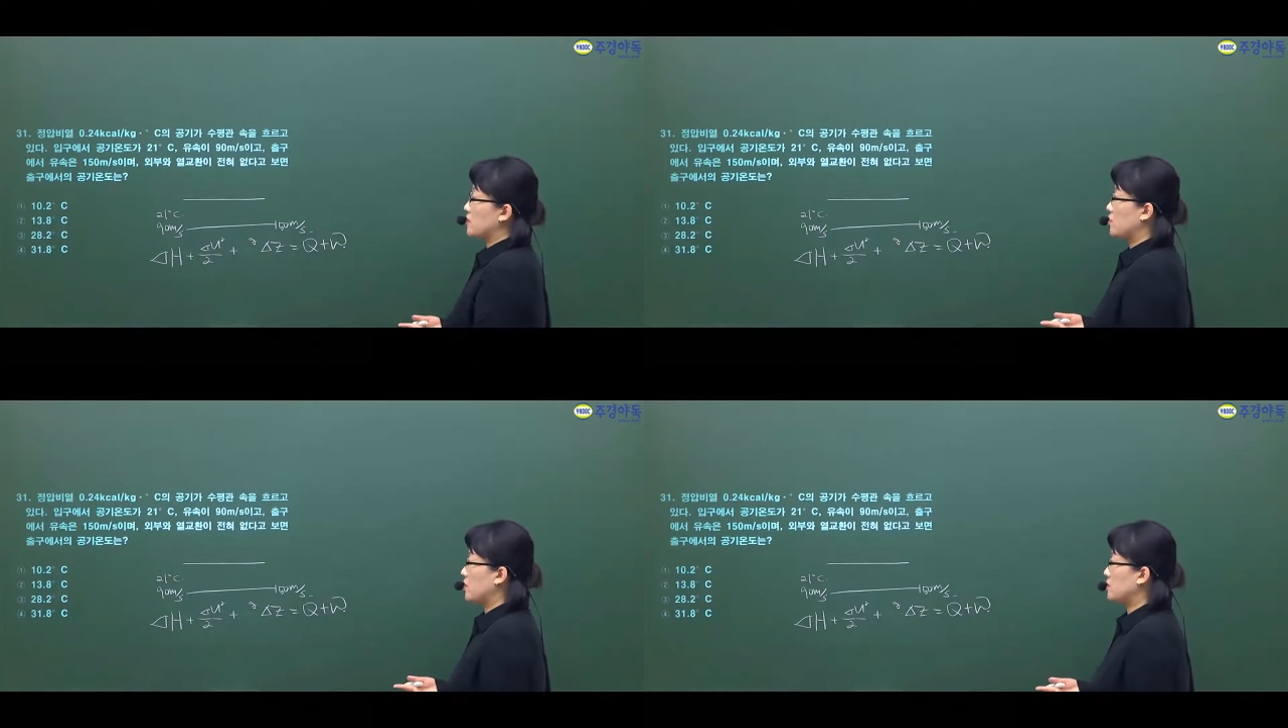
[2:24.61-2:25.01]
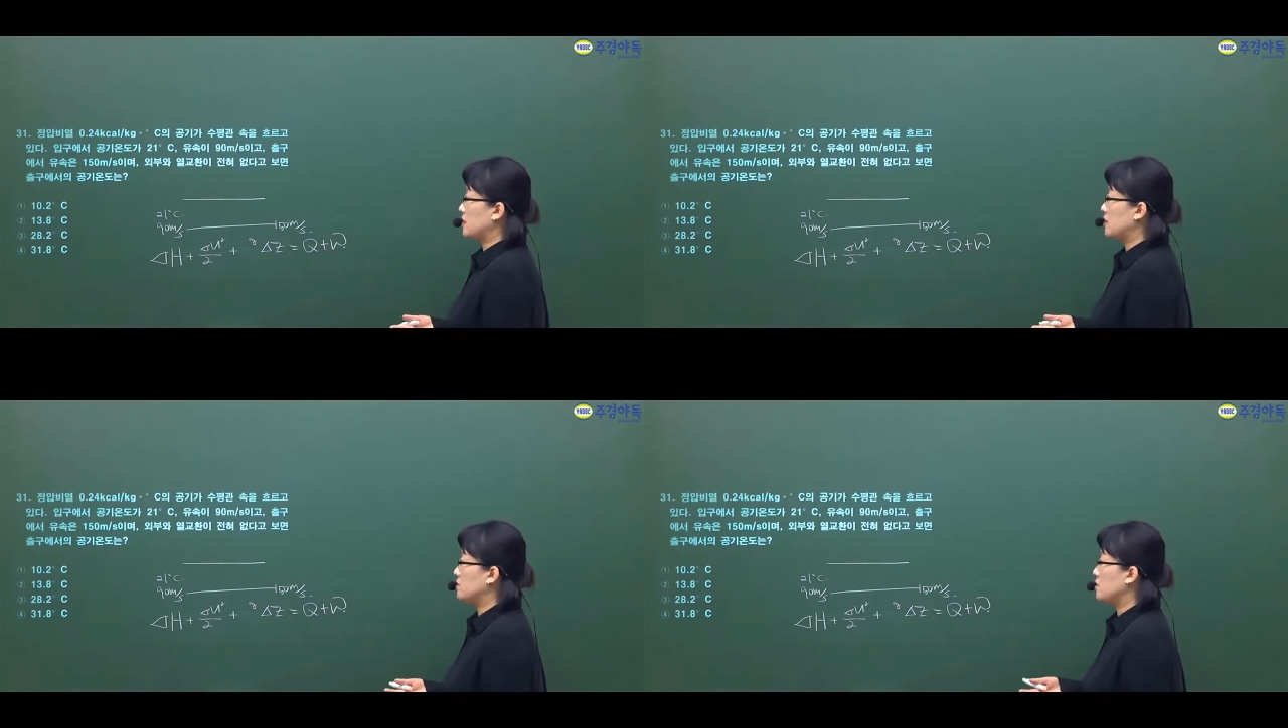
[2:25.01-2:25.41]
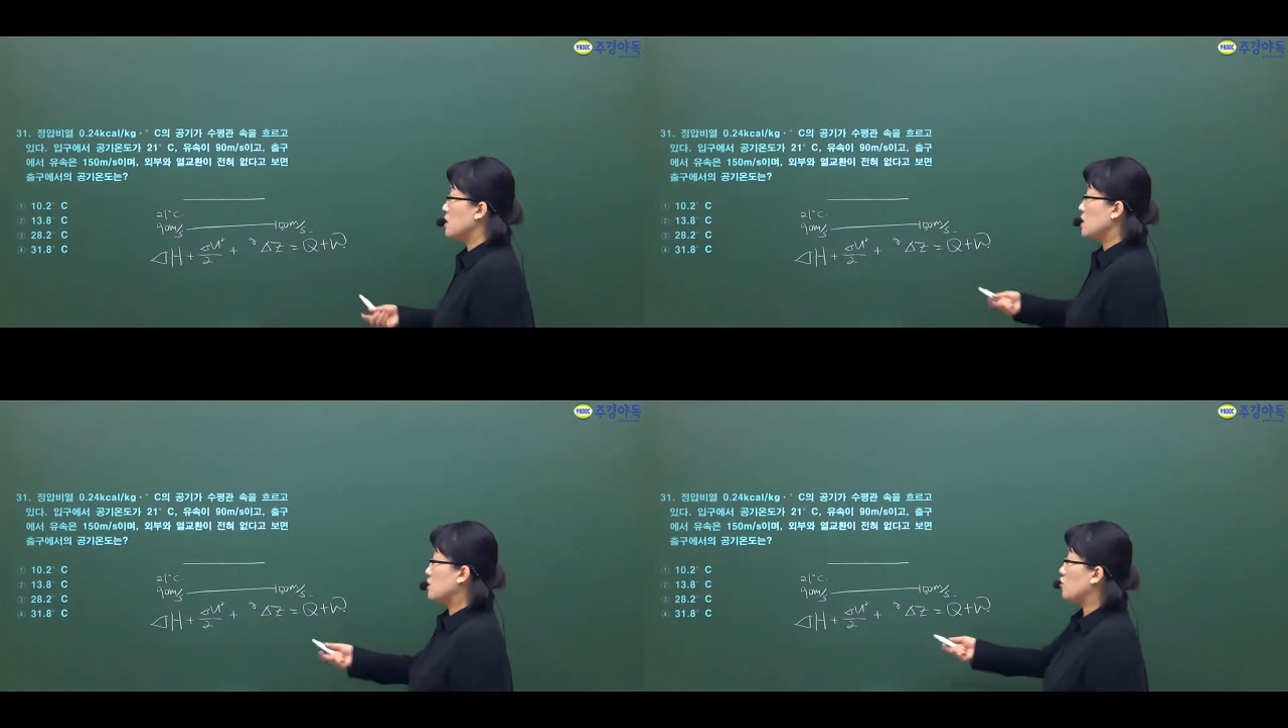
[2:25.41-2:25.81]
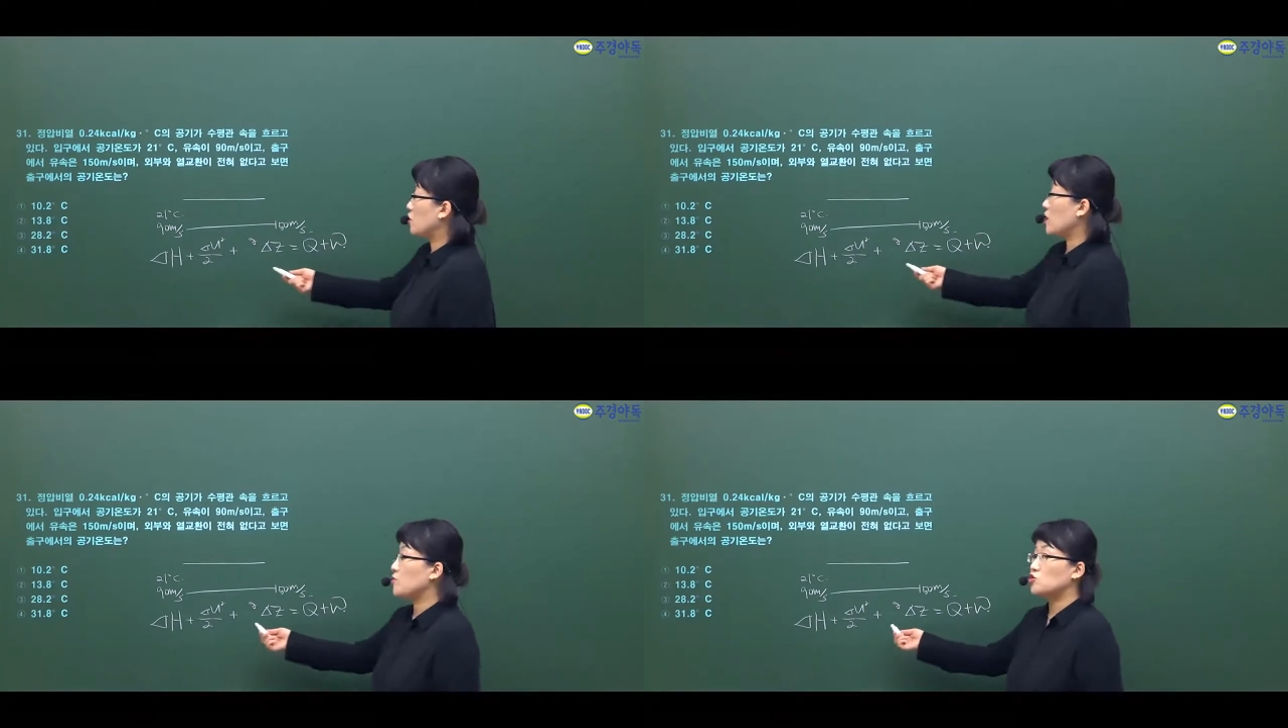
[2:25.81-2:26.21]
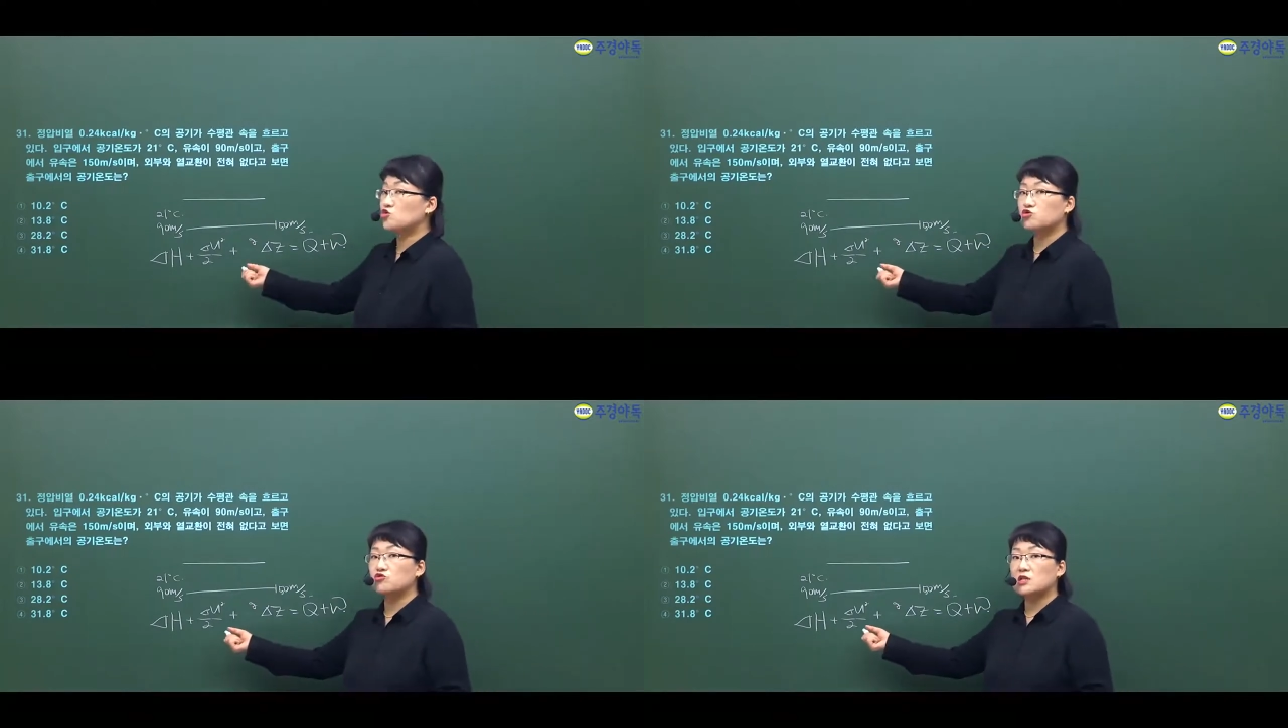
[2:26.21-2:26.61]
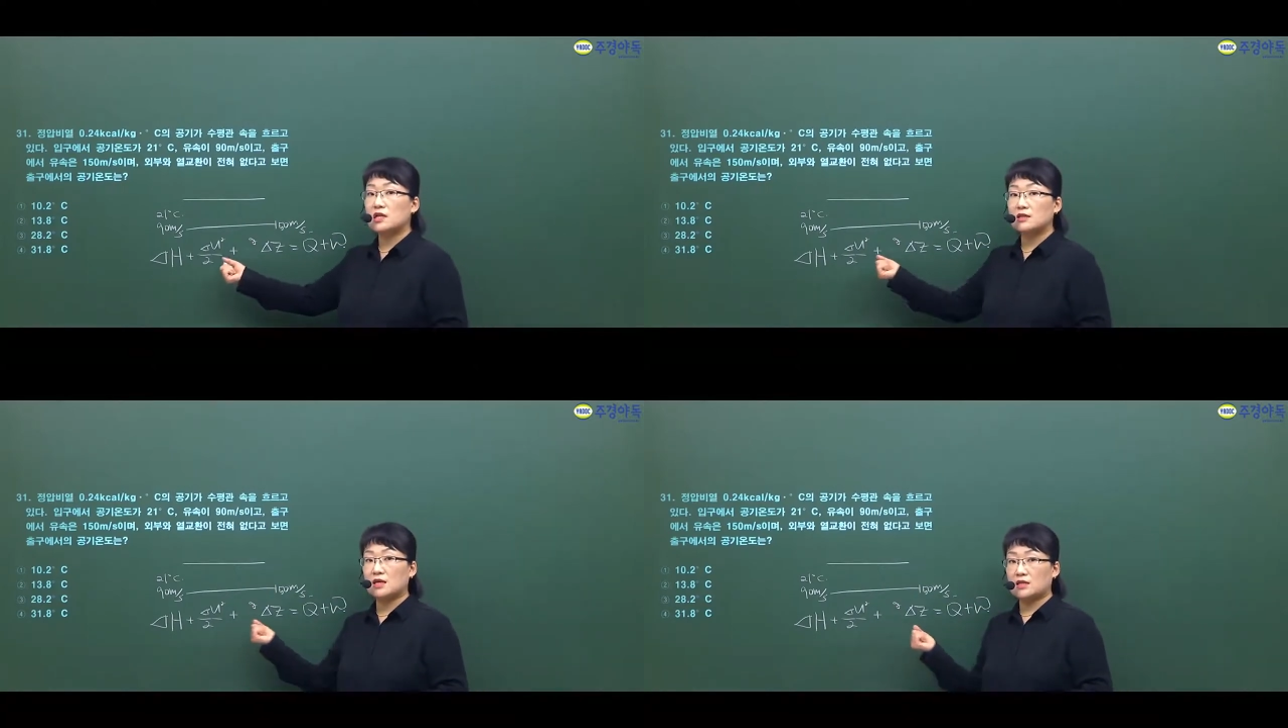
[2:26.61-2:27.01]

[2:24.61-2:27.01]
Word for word: 될 거예요. 단위를. 이렇게 하면 줄이라